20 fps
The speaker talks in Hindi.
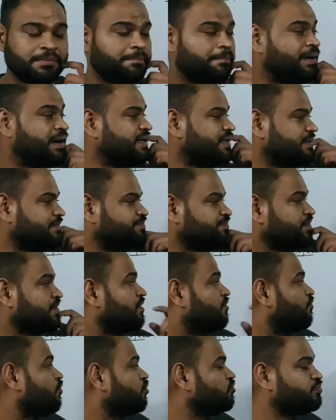बट
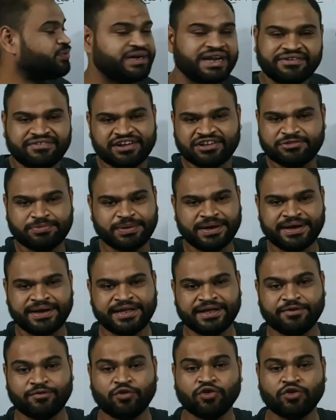वो स्पीड एवरेज स्पीड नहीं है